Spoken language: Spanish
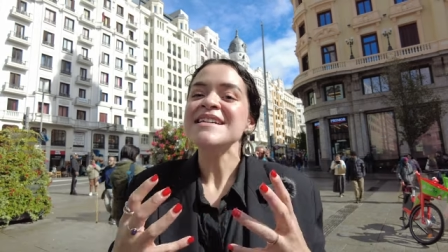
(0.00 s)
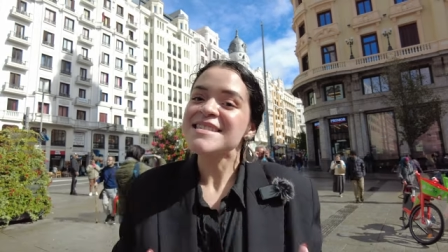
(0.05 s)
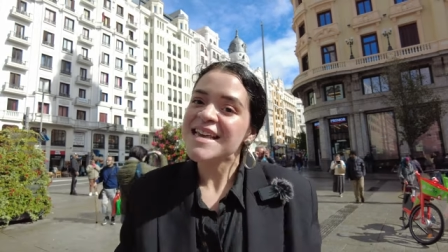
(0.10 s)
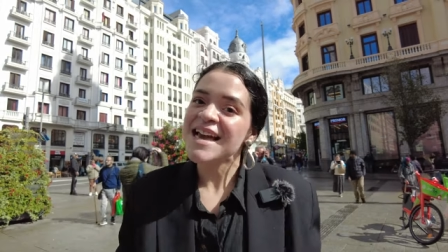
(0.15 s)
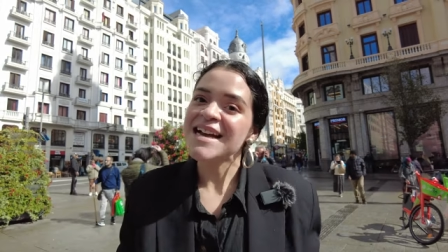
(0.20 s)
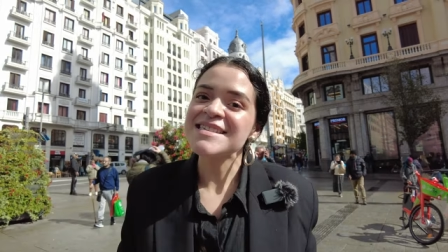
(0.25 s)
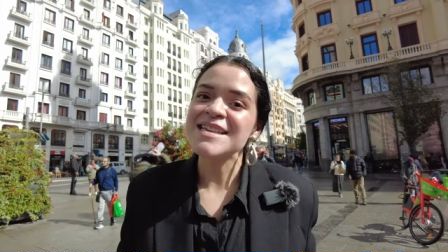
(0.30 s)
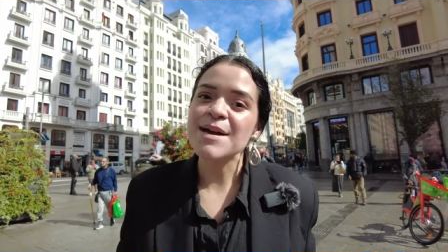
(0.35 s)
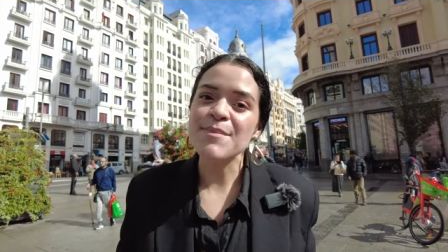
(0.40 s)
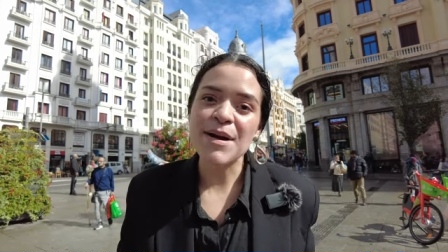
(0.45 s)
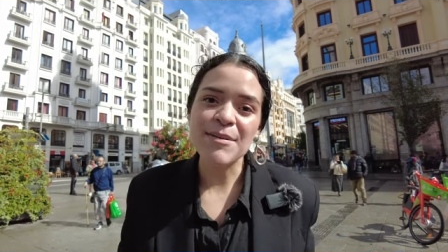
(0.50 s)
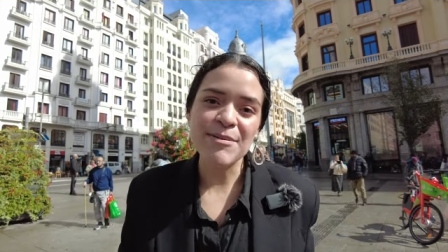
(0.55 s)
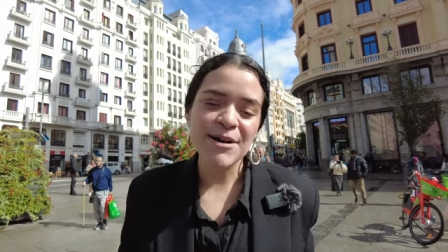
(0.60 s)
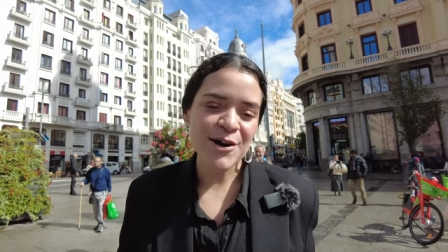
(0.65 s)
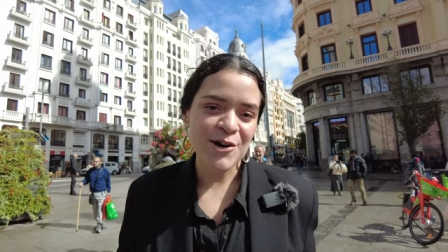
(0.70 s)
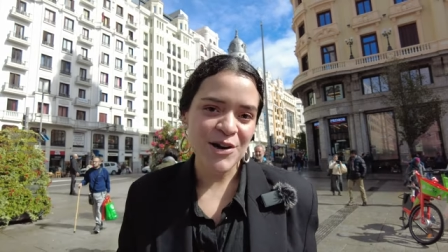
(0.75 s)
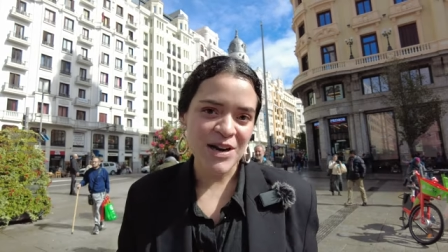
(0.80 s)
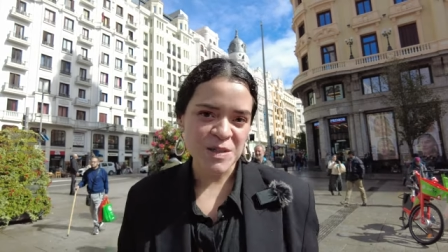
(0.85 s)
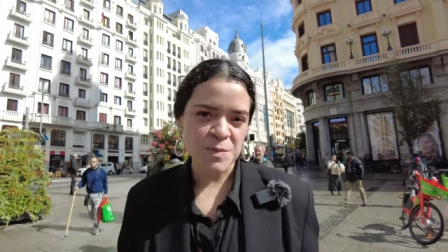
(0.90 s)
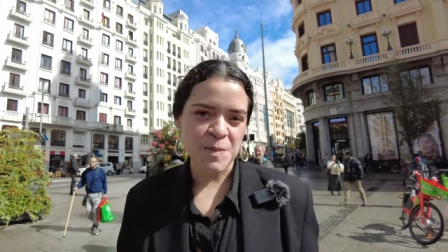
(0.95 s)
seas
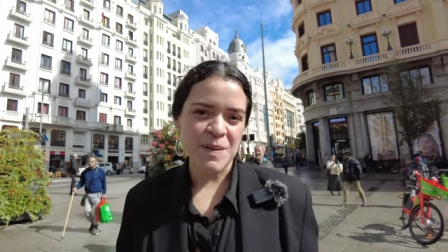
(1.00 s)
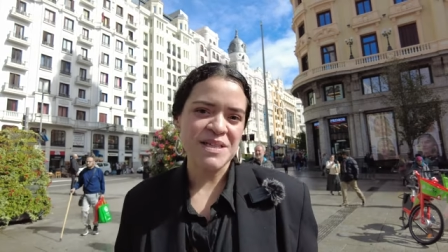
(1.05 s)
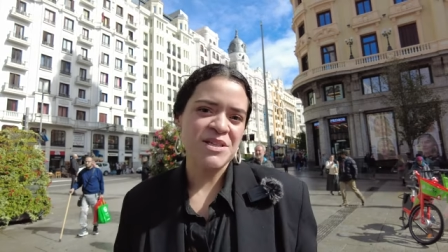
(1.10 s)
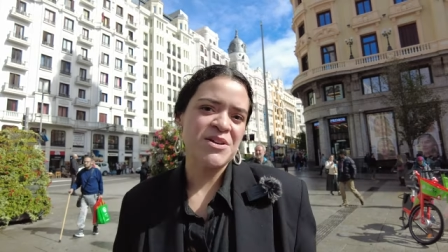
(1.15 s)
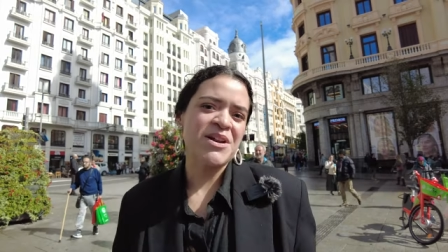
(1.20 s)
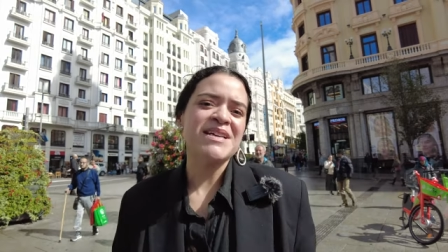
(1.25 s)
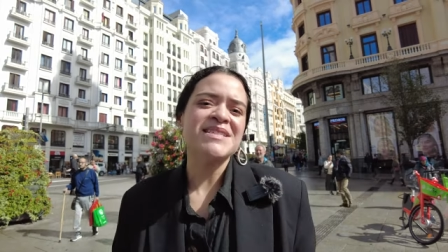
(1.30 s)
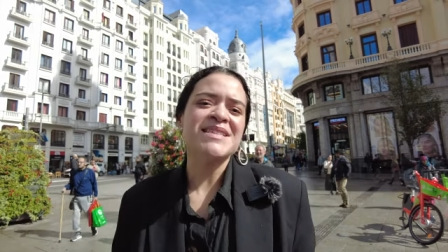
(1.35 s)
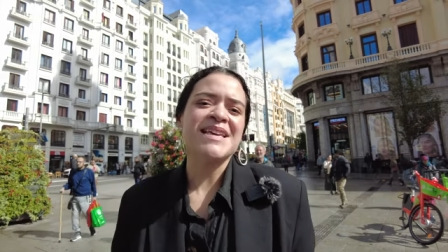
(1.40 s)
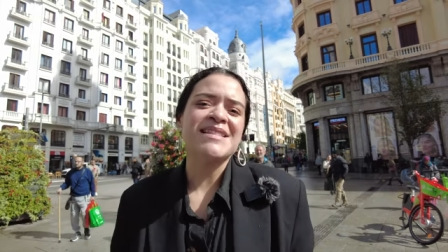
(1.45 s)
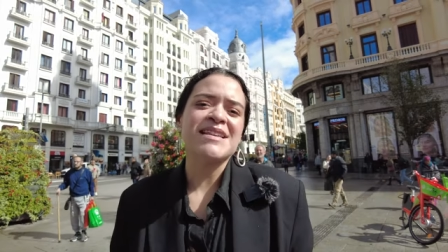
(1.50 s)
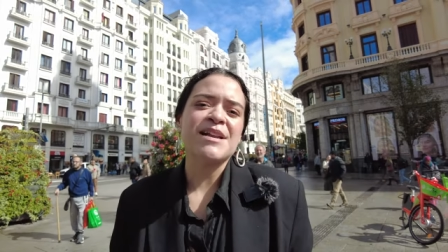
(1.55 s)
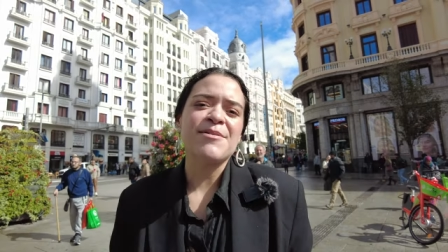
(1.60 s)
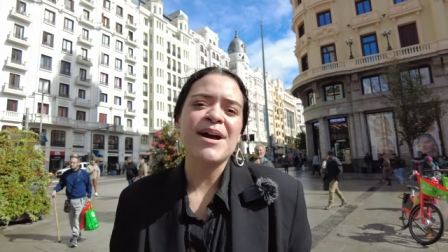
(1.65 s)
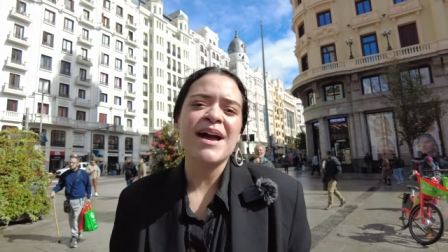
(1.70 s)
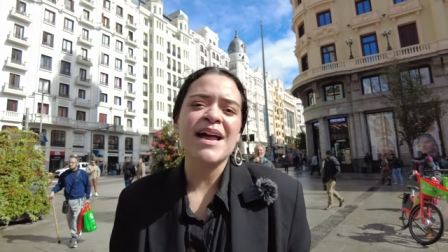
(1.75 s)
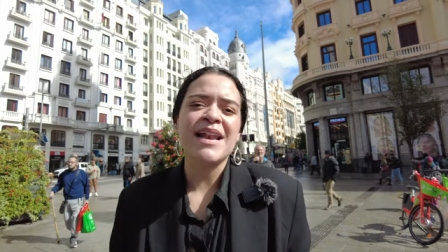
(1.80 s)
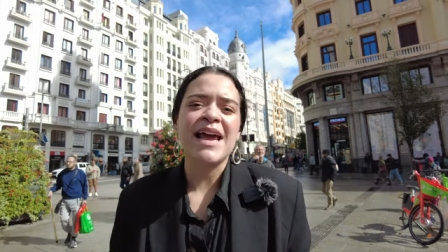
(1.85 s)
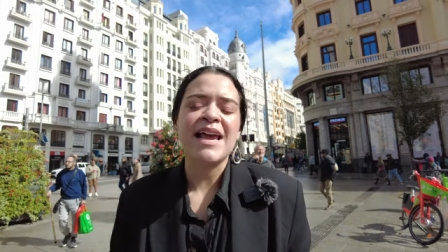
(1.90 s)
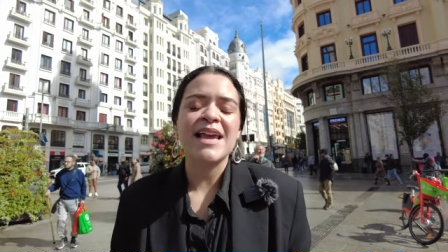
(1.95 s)
amable con las personas que
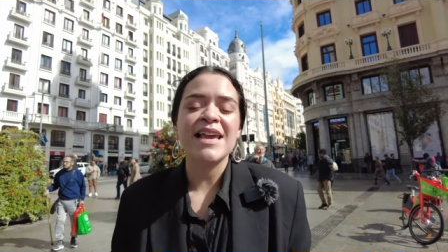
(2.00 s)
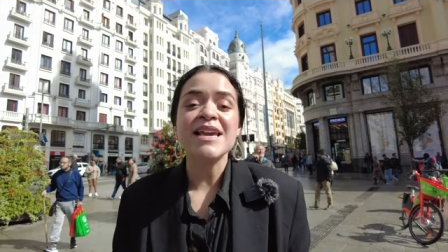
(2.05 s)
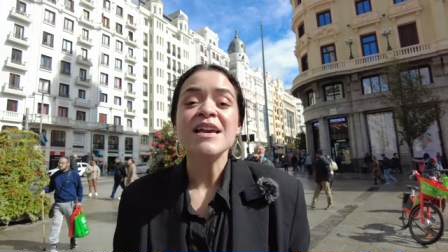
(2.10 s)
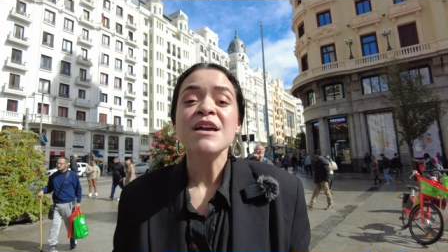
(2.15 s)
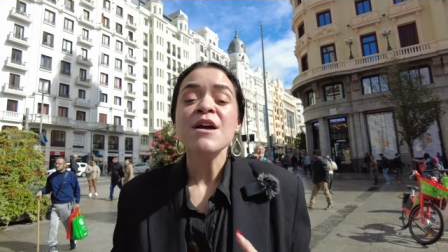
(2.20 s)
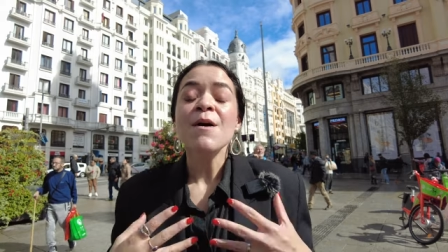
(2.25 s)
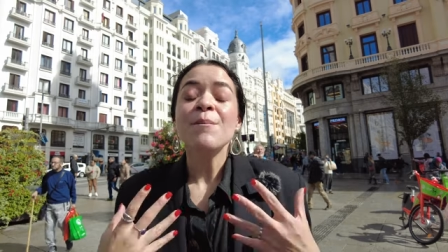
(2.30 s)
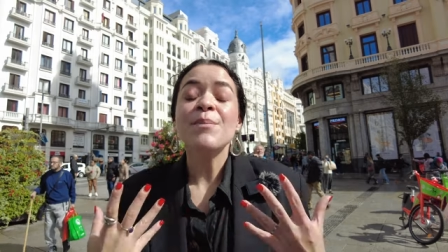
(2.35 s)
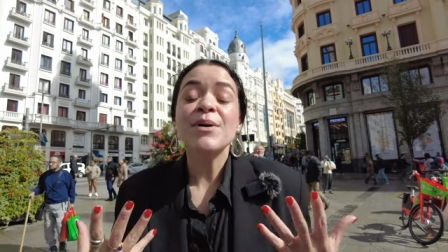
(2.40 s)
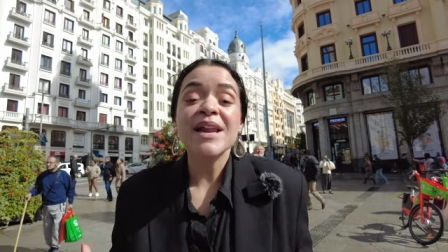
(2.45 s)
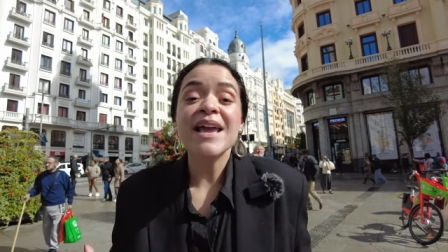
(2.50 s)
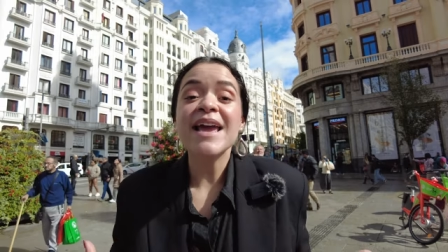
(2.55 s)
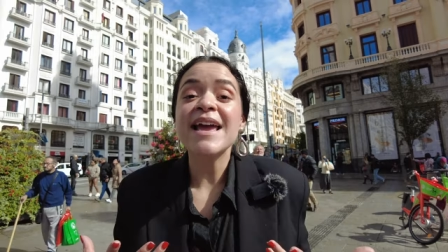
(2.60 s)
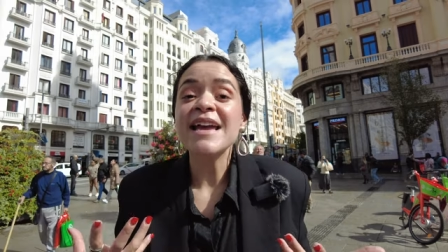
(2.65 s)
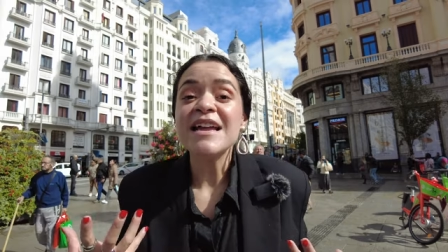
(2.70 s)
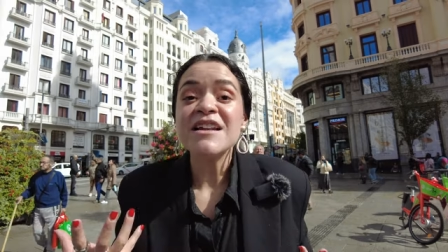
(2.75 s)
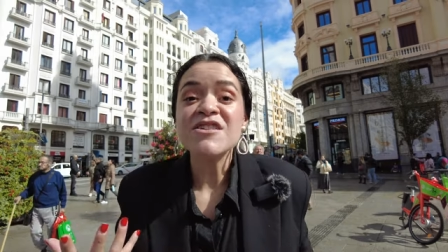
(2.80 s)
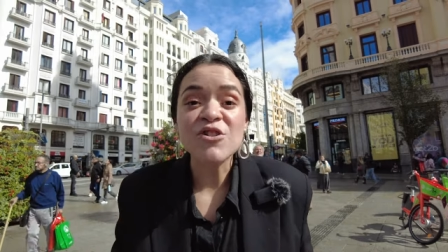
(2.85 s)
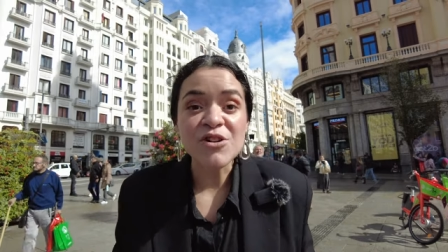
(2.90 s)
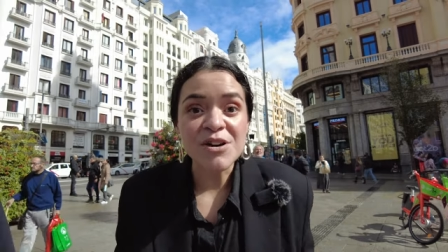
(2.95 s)
trabajan ahí,
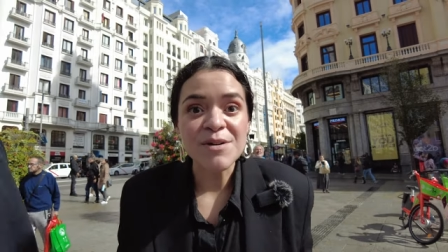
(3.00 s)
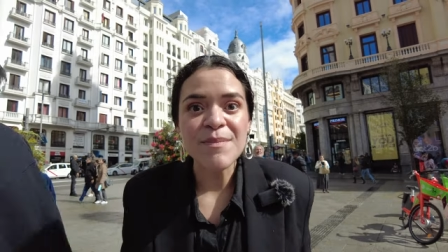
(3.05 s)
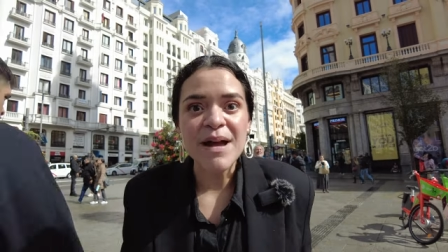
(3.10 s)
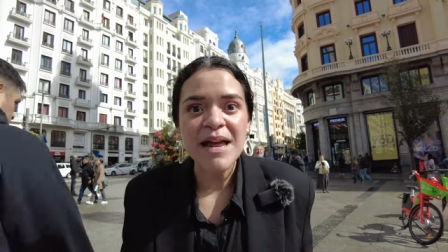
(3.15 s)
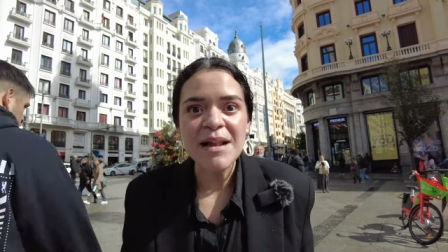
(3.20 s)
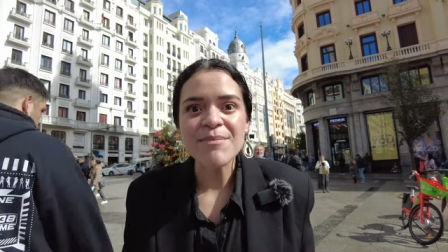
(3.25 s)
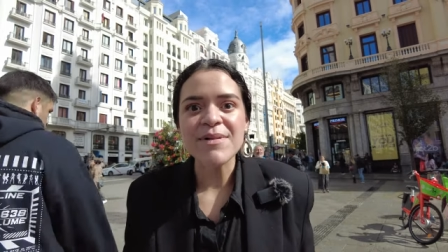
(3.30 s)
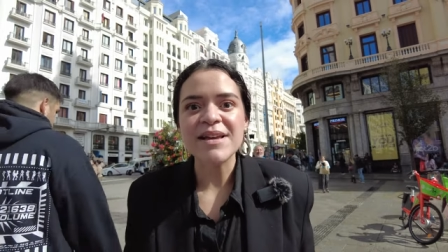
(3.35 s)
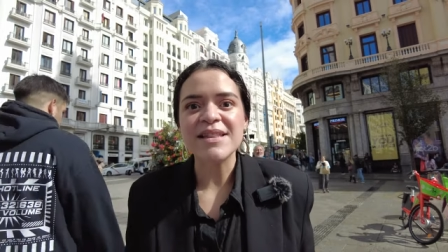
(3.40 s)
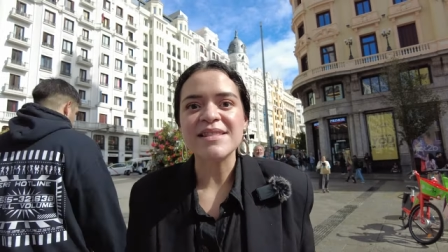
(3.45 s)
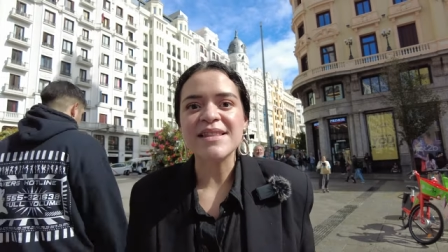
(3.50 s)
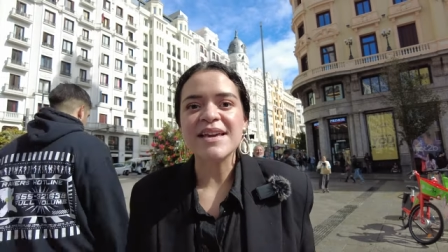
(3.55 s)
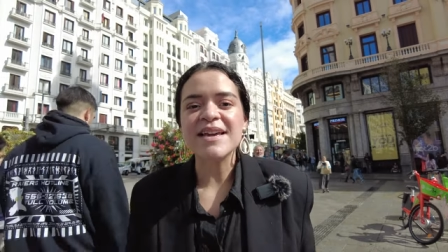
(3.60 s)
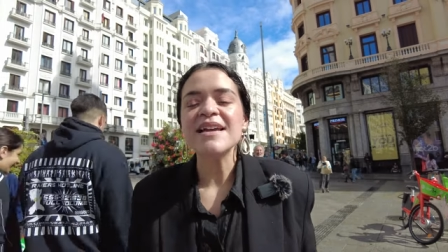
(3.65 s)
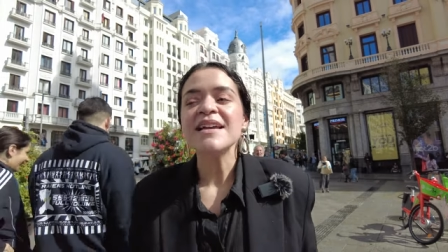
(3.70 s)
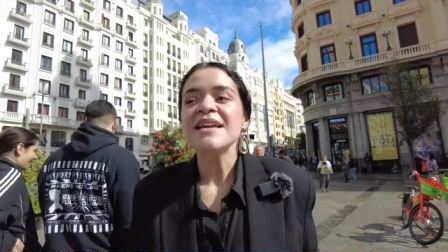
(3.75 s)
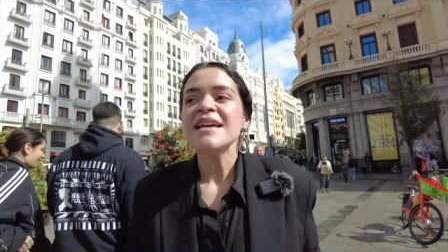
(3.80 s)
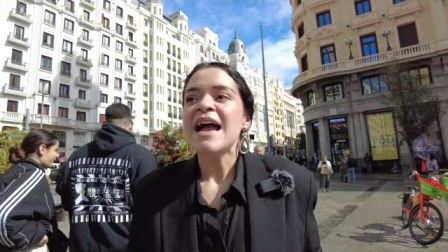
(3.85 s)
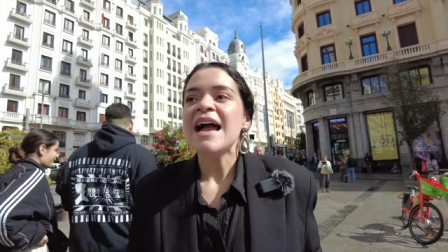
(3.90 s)
porque normalmente